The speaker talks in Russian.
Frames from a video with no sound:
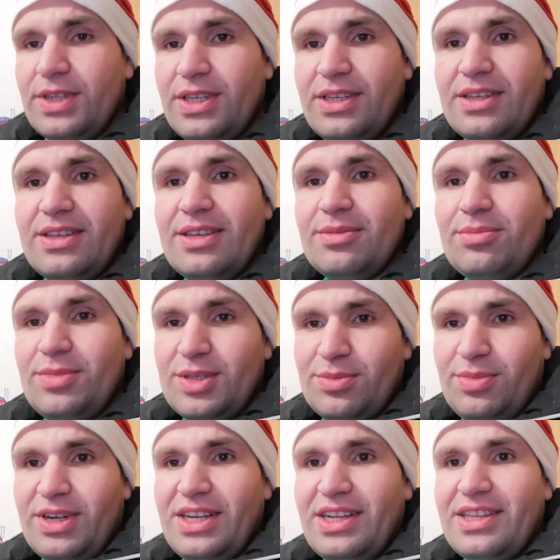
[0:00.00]
И без
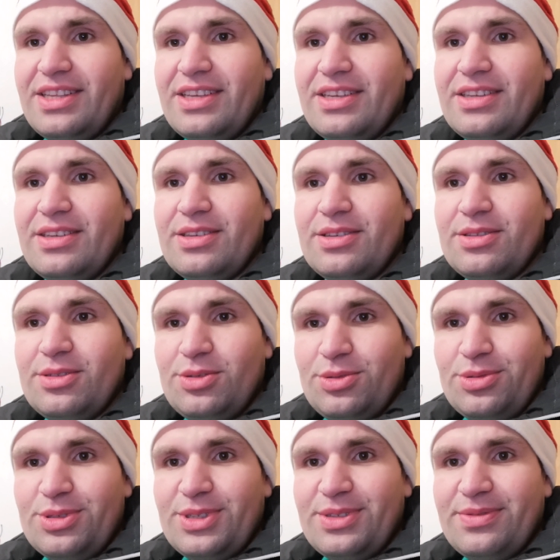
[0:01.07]
бай.
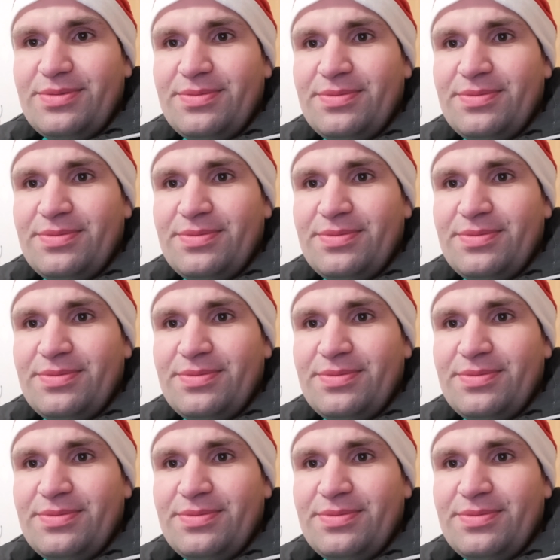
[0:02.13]
Tschüss.